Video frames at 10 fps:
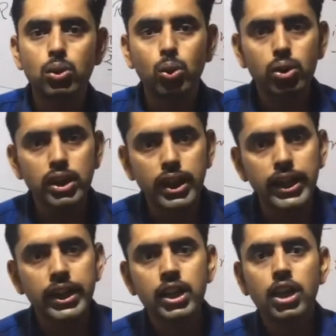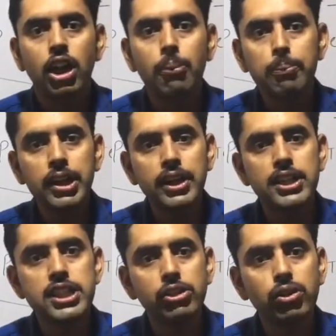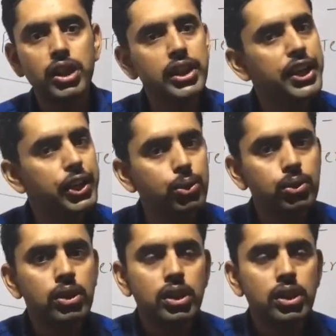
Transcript: को रोकना है हम प्रेगनेंसी को कंटिन्यू